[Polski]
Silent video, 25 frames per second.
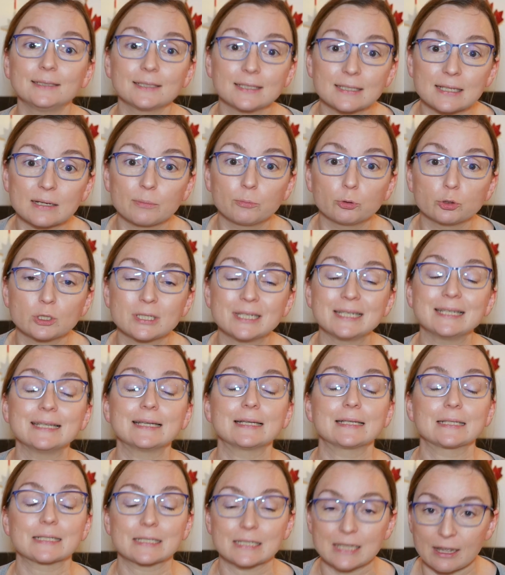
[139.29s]

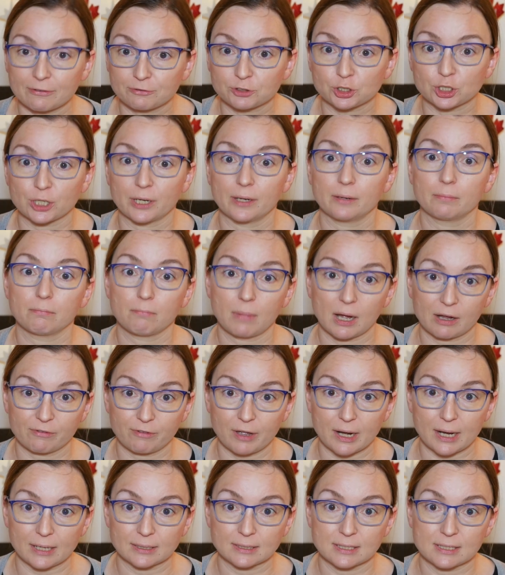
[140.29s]
dystrybucji zawsze ma
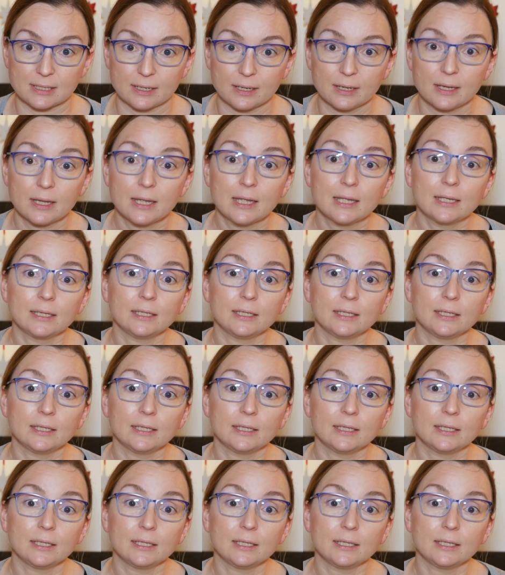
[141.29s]
gwarancję